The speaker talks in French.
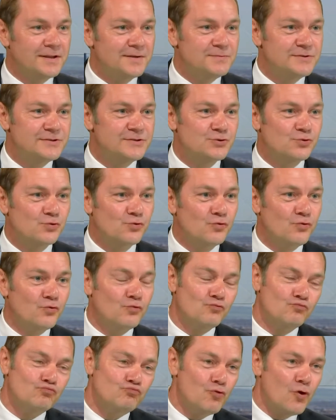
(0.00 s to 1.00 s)
des
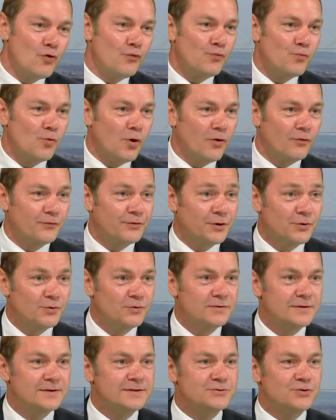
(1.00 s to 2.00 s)
missions, 9 mois
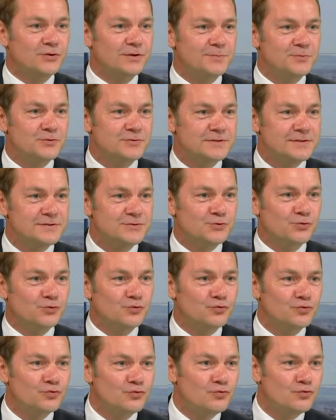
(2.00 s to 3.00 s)
environ, et sur des positions
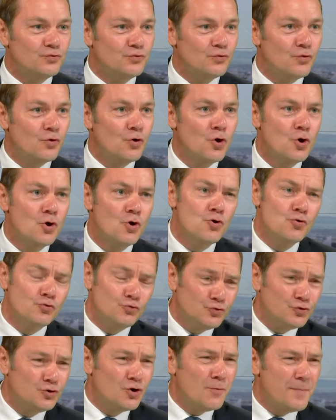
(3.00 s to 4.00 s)
du,
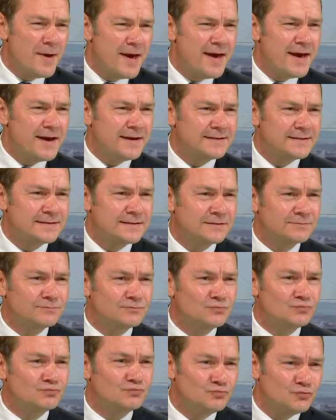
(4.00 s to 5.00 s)
du COMEX,
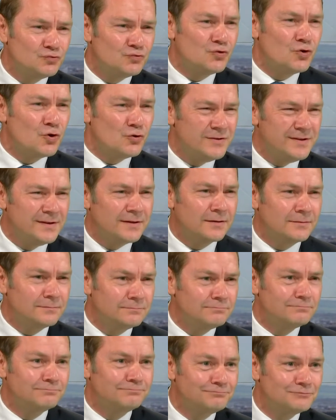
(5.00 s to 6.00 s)
CODIR,
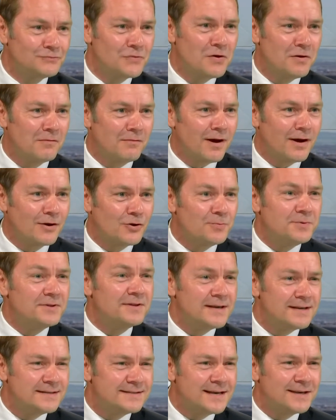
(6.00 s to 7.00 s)

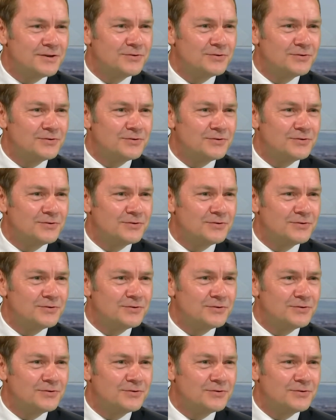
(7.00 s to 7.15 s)
soyons